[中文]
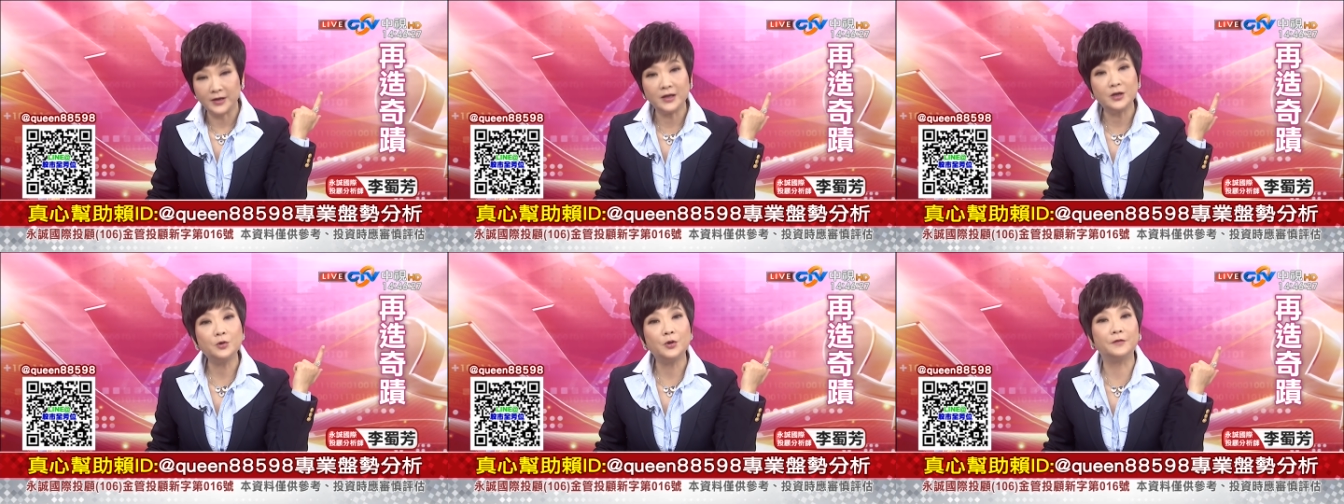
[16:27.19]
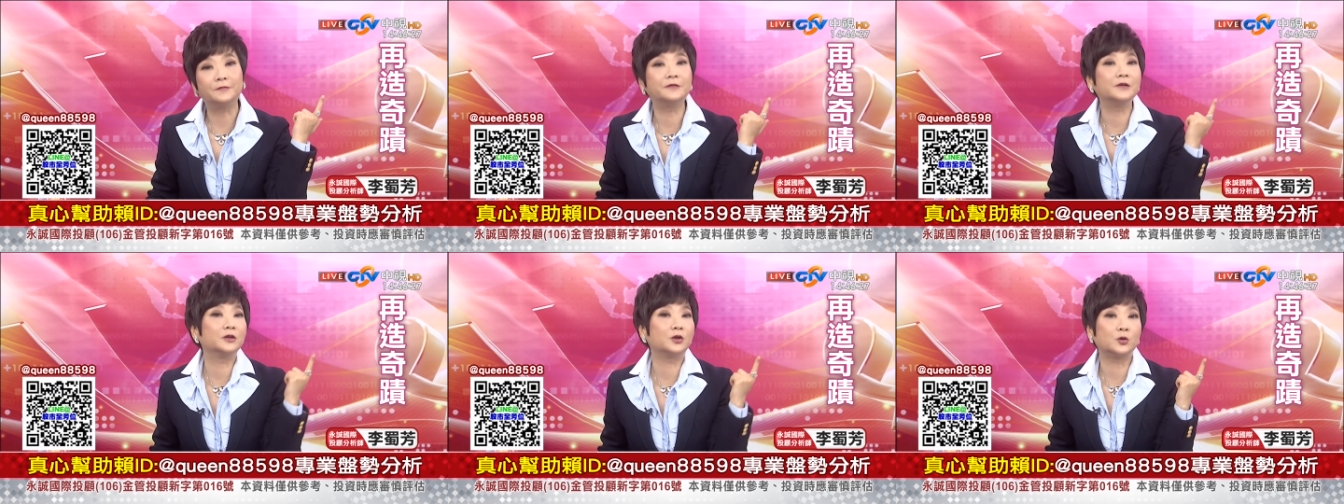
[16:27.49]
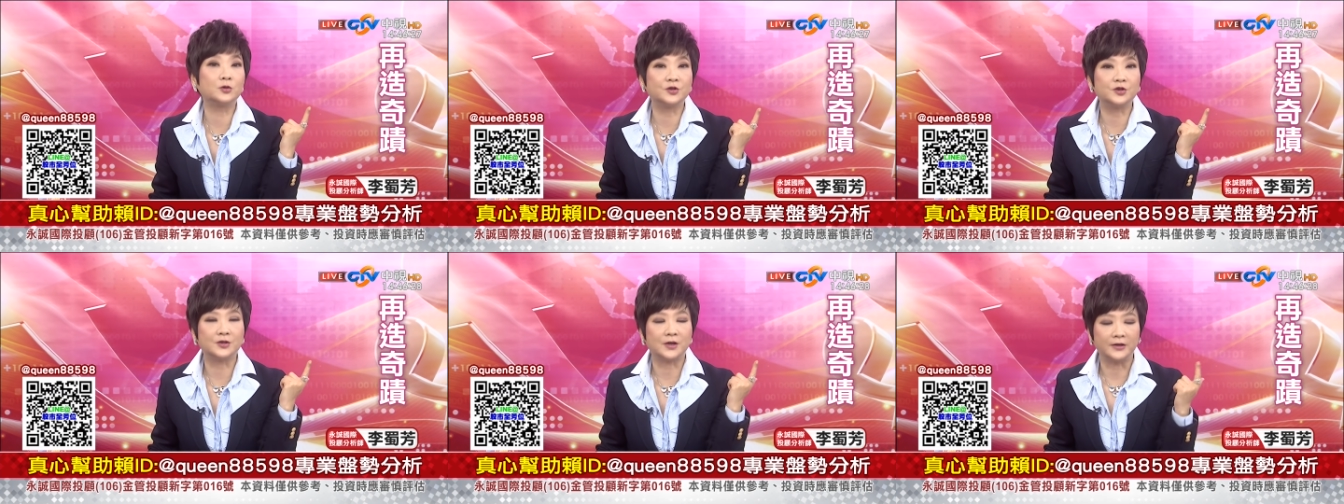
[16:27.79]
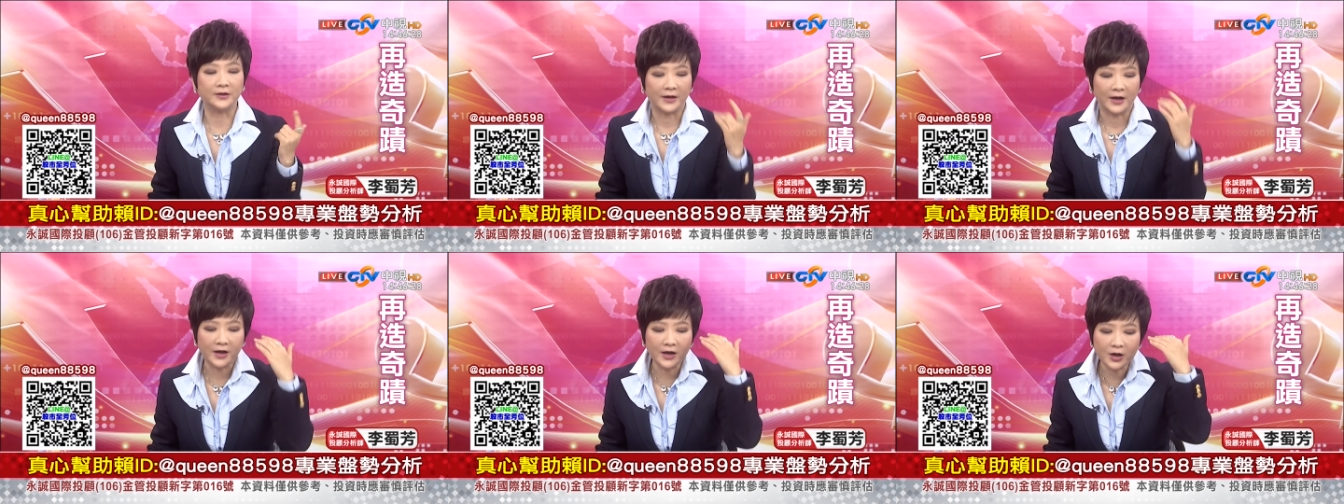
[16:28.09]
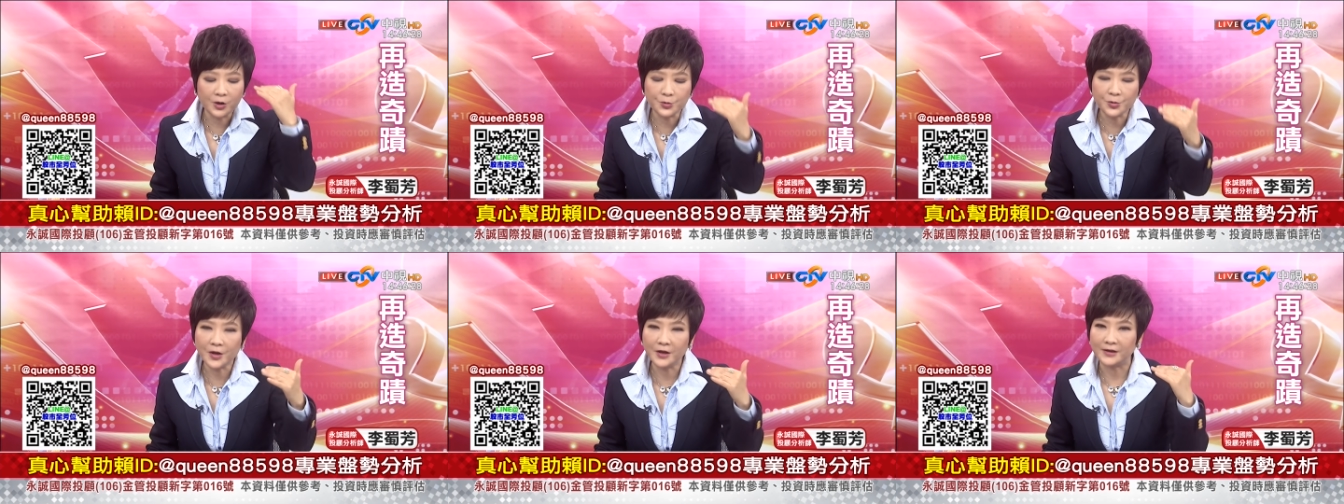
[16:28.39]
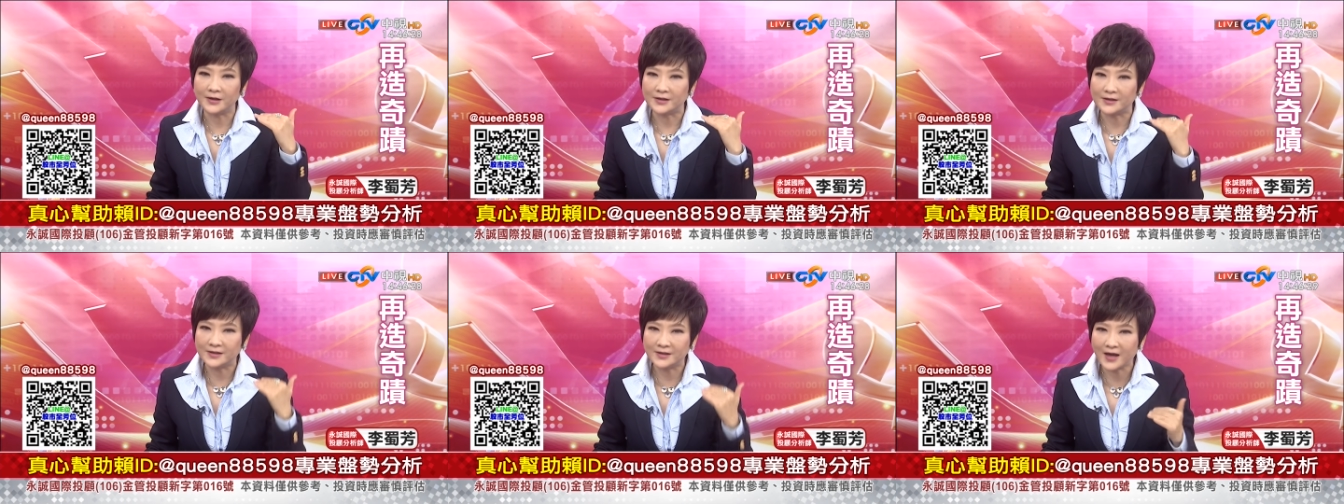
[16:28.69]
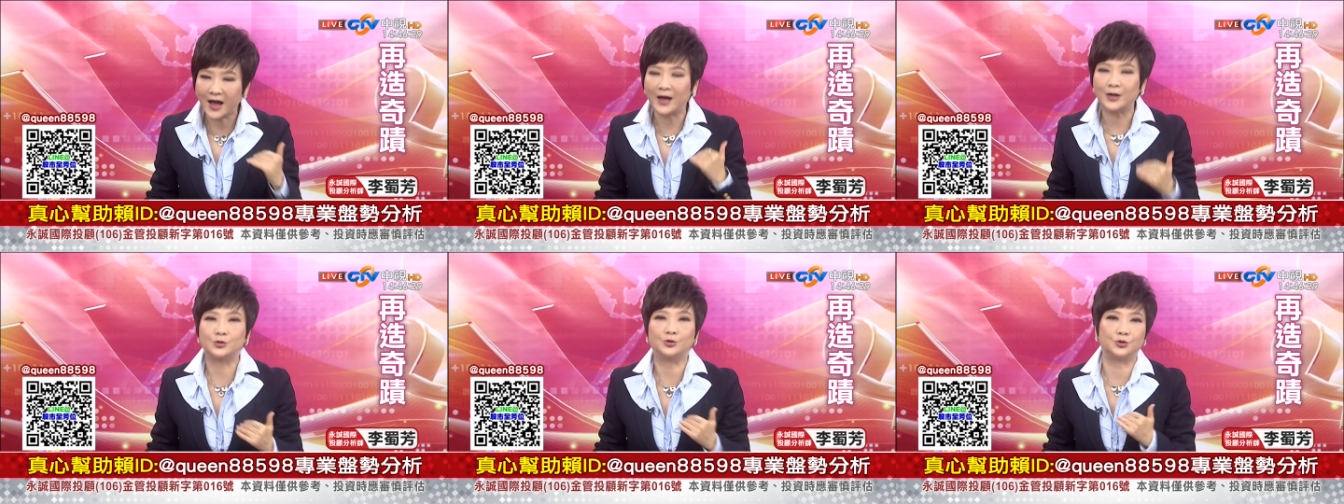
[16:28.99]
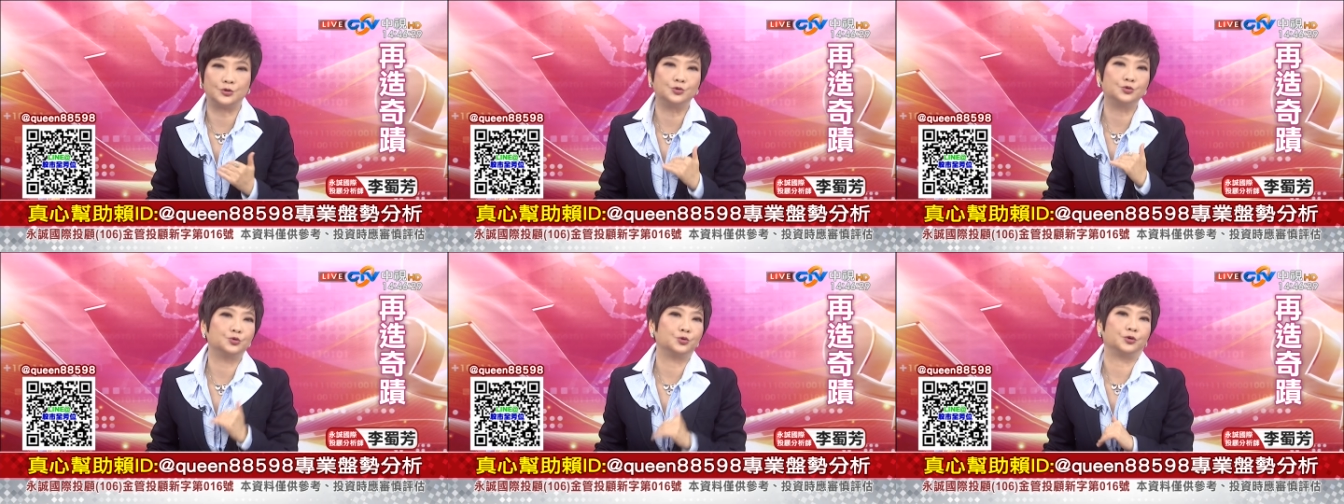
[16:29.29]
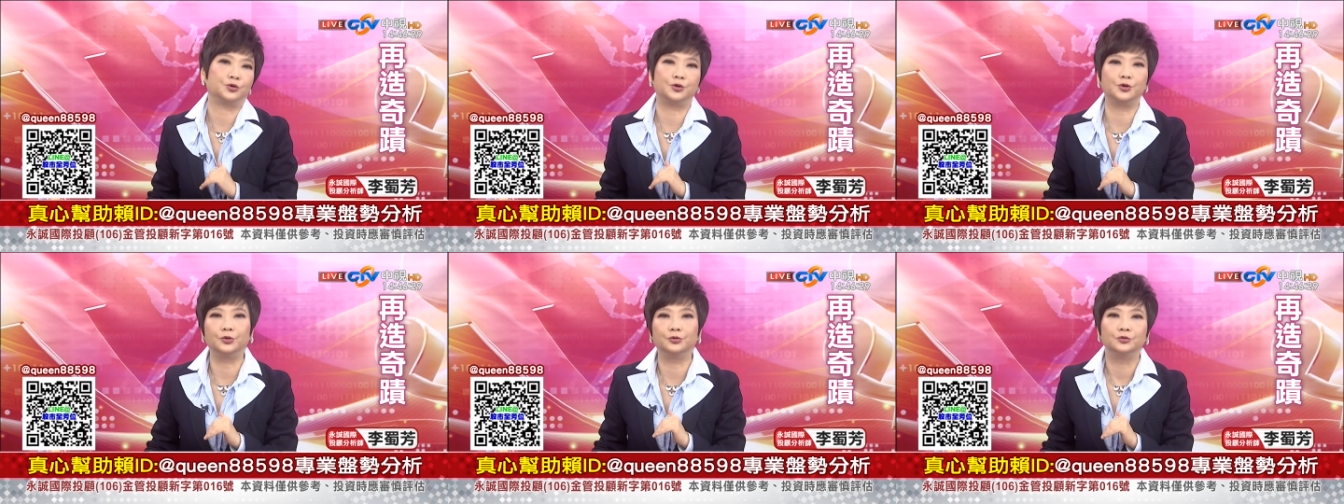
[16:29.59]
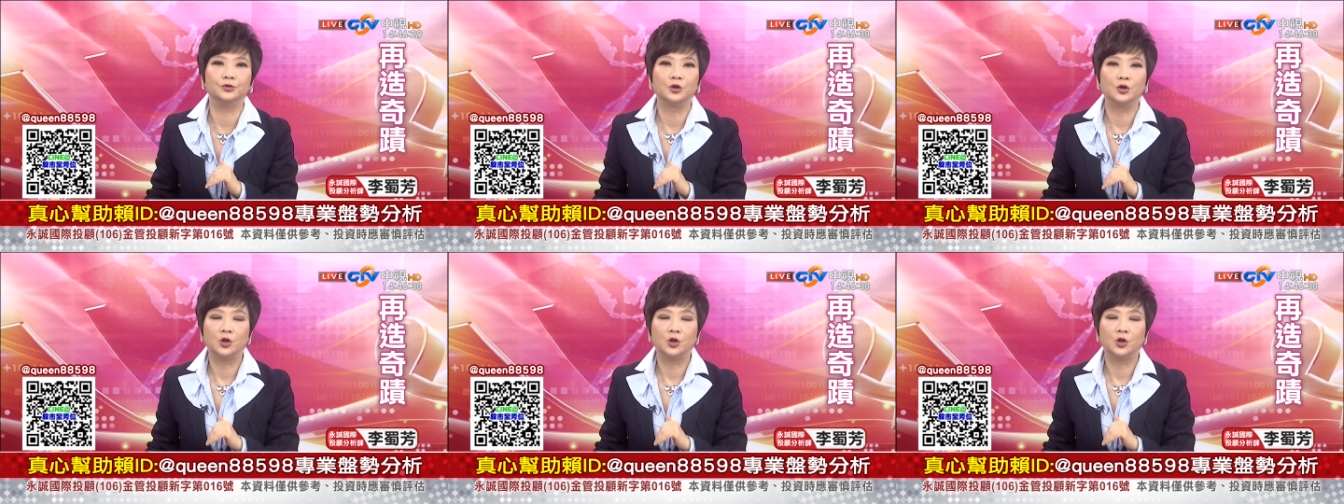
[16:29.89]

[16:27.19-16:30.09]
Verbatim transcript: 一月份都是整理，二月的下旬左右，